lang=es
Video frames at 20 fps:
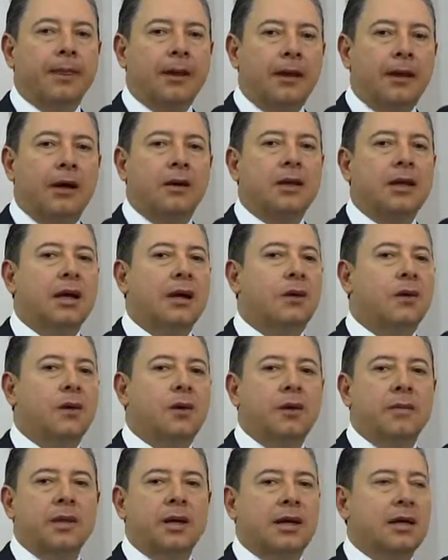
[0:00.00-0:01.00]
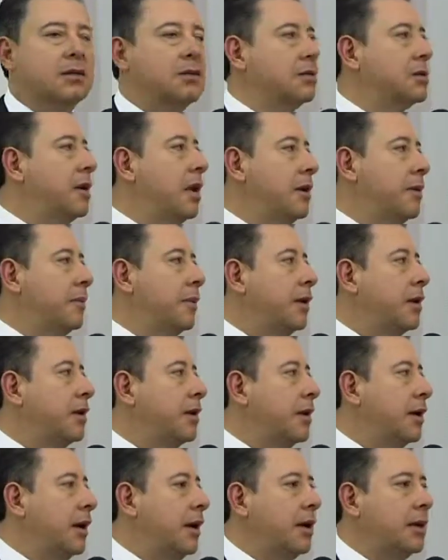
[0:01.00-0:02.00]
la vida económica, social y
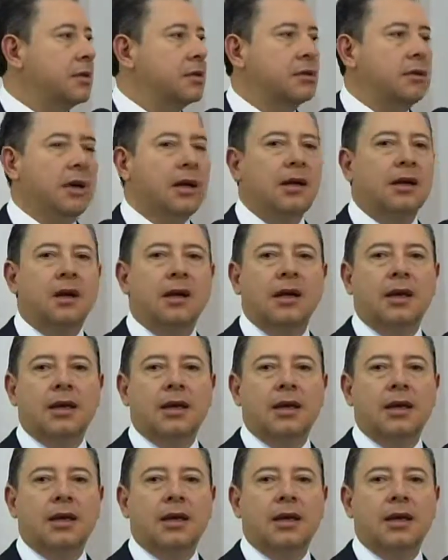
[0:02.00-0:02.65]
política de la ciudad.